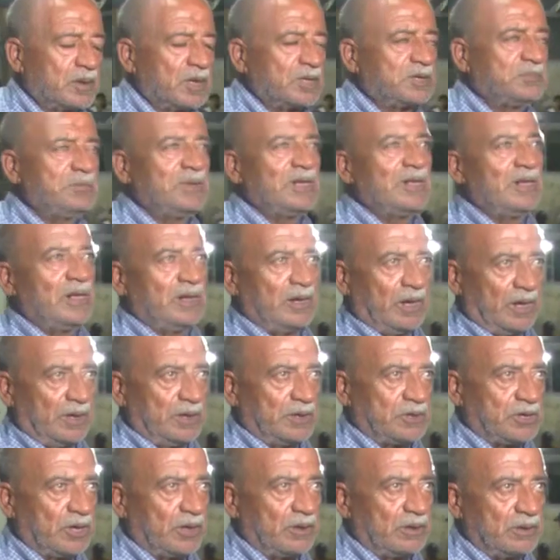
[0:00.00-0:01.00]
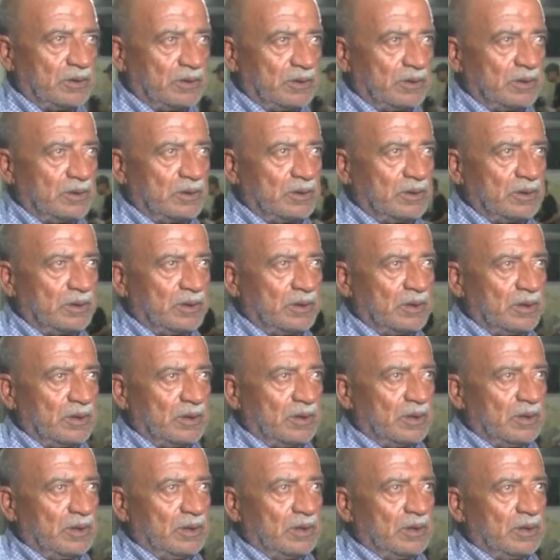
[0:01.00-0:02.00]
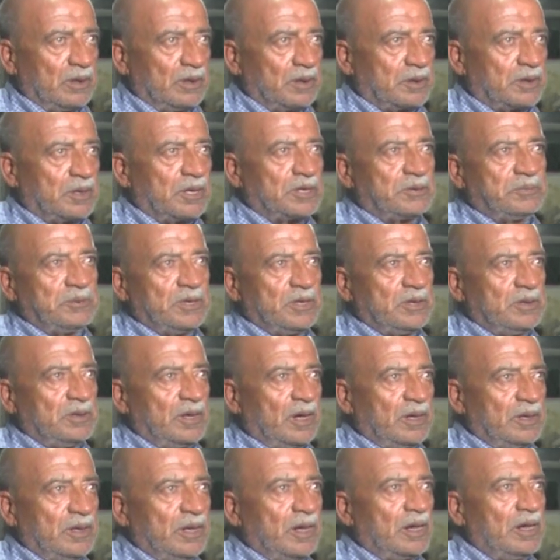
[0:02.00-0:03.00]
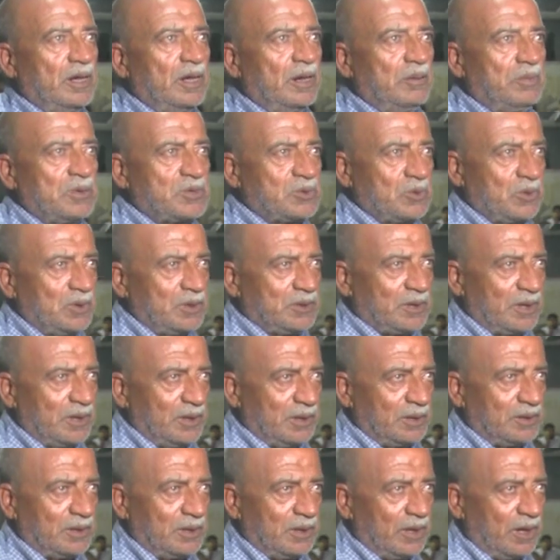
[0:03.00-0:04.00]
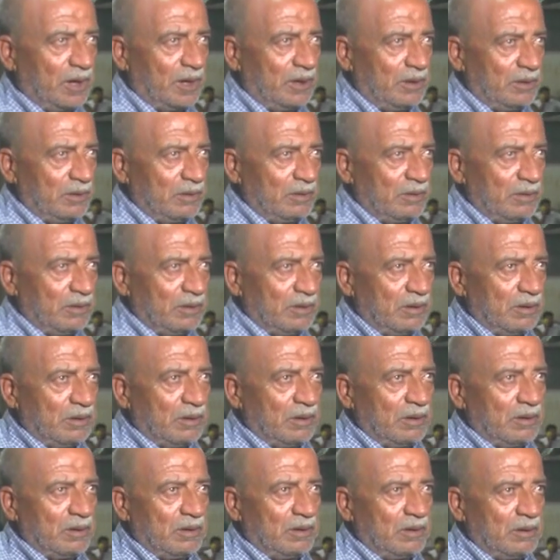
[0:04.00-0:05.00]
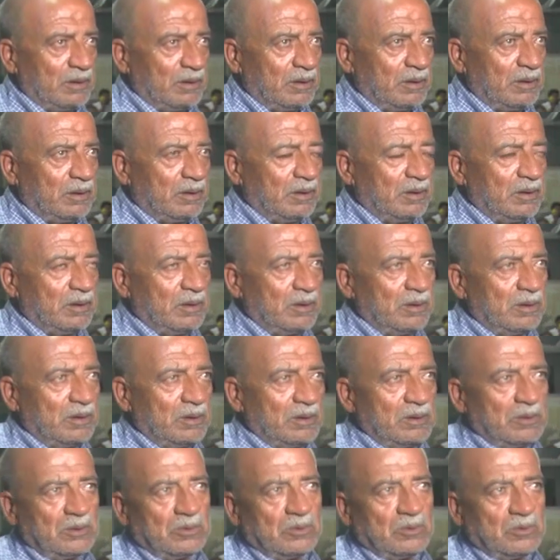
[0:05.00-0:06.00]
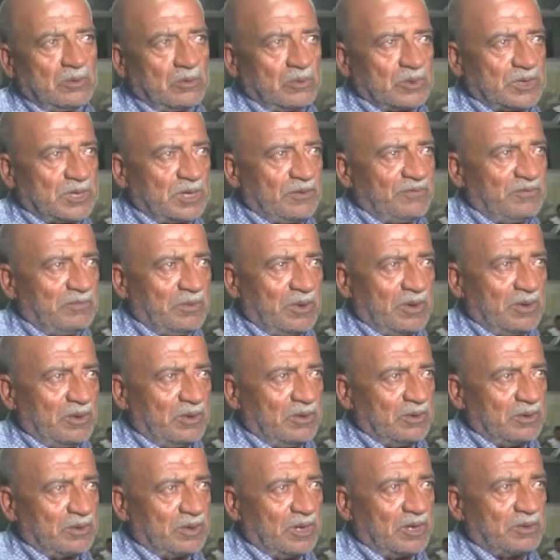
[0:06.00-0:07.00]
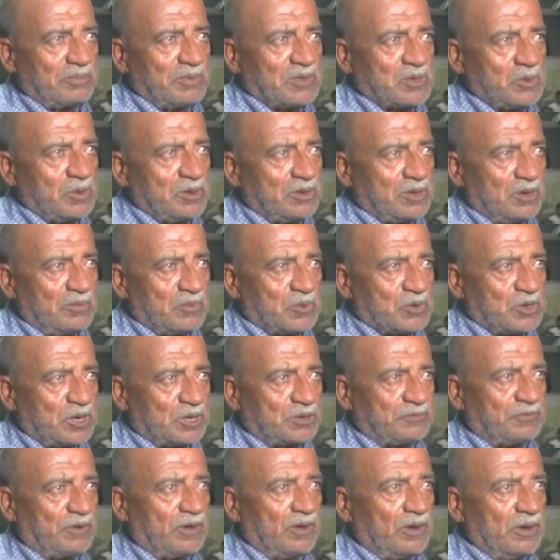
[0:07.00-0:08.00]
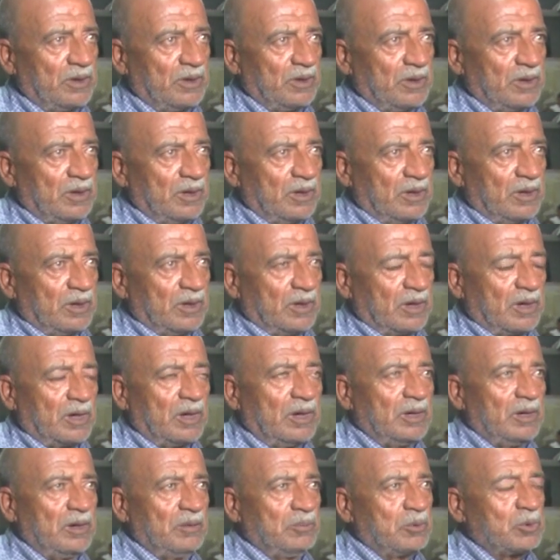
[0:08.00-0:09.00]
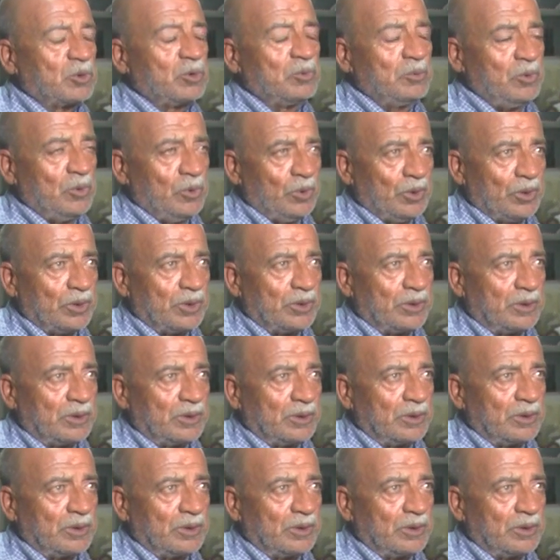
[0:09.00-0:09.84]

التجميد لا يعني شيء التجميد يعني إخلاء مسؤولية الاحتلال آه، ويصير تحت مسؤولية المستشفى خليل بطلب الحرية